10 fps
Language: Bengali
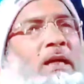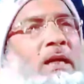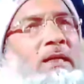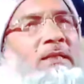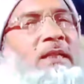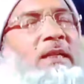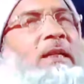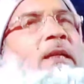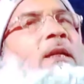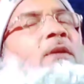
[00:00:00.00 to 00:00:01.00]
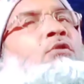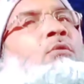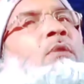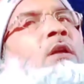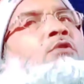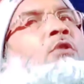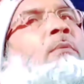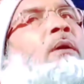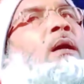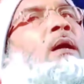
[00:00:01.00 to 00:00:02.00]
লেখা আছে তোমরা
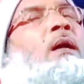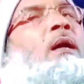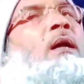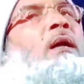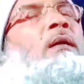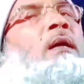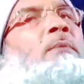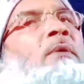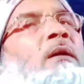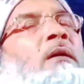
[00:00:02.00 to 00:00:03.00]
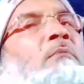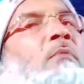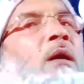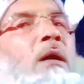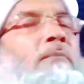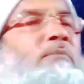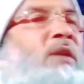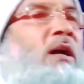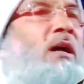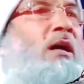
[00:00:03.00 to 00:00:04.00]
সবাই আমাকে মাপ
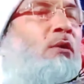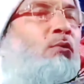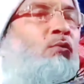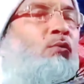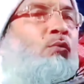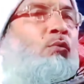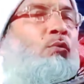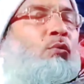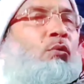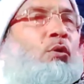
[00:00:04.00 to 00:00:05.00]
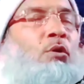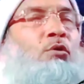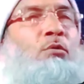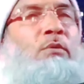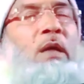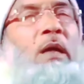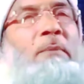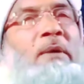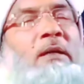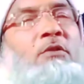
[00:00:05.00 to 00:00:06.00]
দাও তোমরা
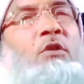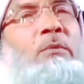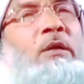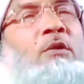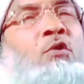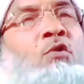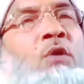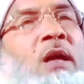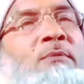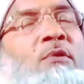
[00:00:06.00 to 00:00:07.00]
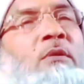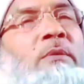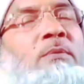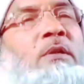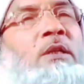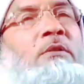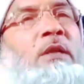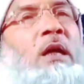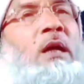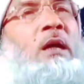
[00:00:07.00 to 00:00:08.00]
আমাকে সবাই গুঁড়া মলবি বলিও
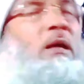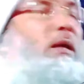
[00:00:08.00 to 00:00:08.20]
না